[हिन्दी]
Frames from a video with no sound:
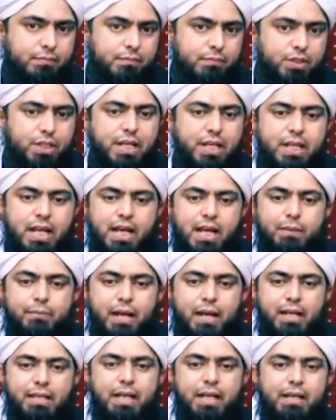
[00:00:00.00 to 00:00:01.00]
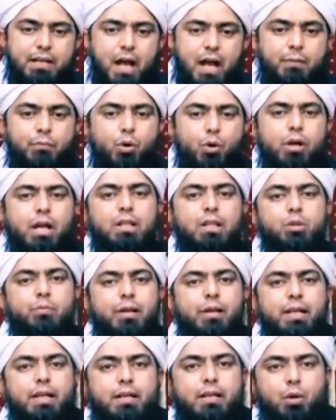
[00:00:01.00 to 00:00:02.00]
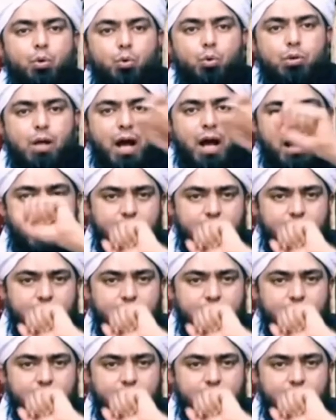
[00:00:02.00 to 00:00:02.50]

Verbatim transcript: यानी अगर मेरा यह काम हो गया तो मैं ये करूंगा